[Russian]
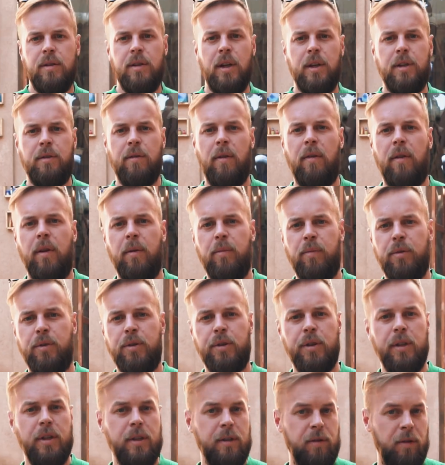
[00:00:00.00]
Кстати, во время
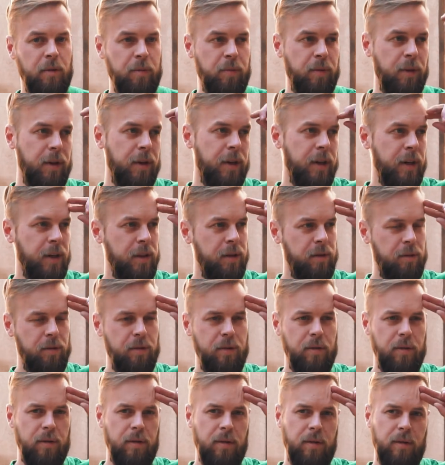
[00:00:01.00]
путешествия по Ирану
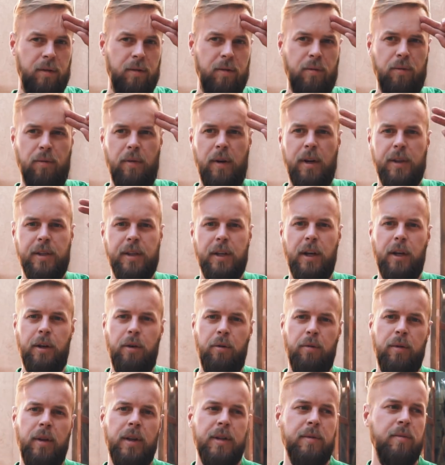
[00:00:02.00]
у вас,
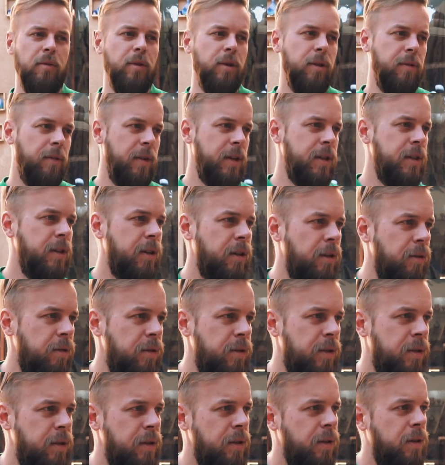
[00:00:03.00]
как и у нас, могут
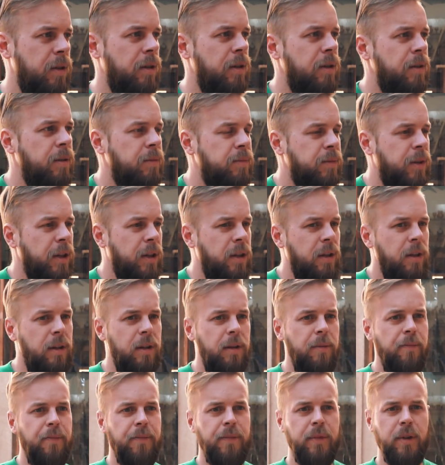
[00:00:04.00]
возникнуть э,
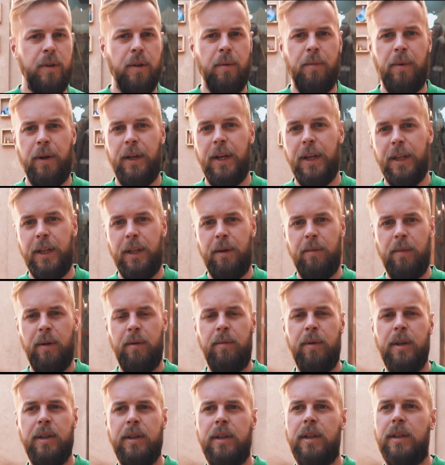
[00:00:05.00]
такие неприятные
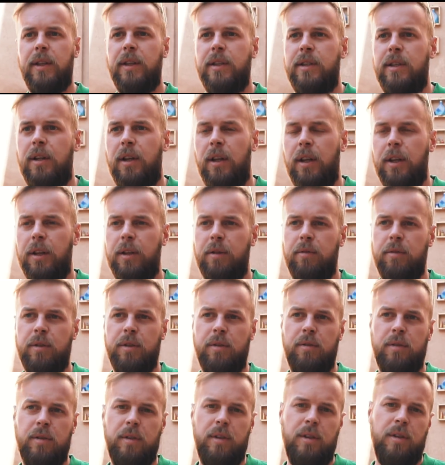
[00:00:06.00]
моменты относительно того,
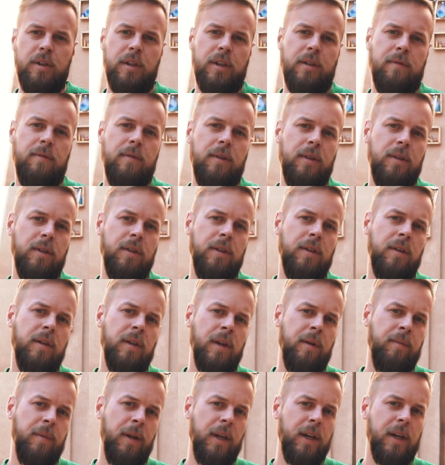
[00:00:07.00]
что здесь сейчас введены
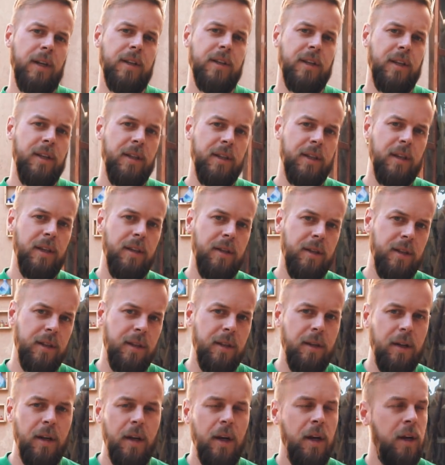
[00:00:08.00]
американские
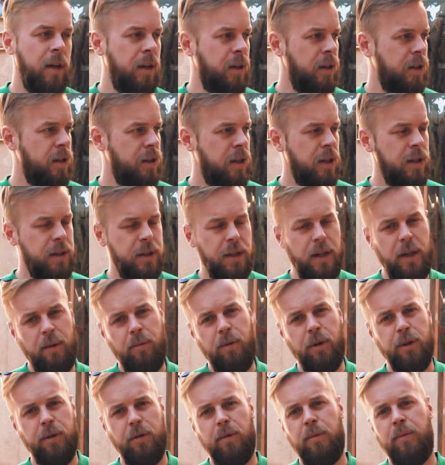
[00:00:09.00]
санкции, и здесь не
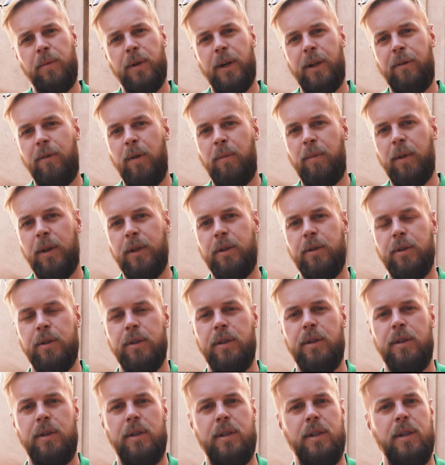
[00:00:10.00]
работают мировые
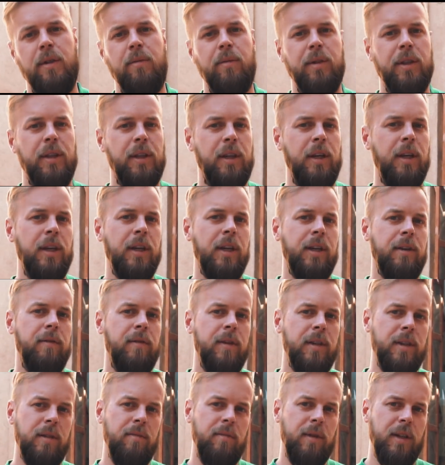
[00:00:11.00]
платежные системы, такие как
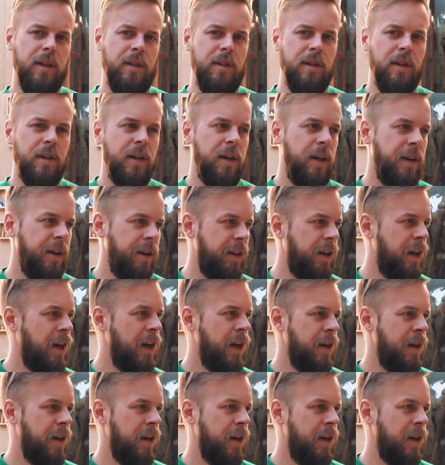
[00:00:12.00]
Visa, MasterCard,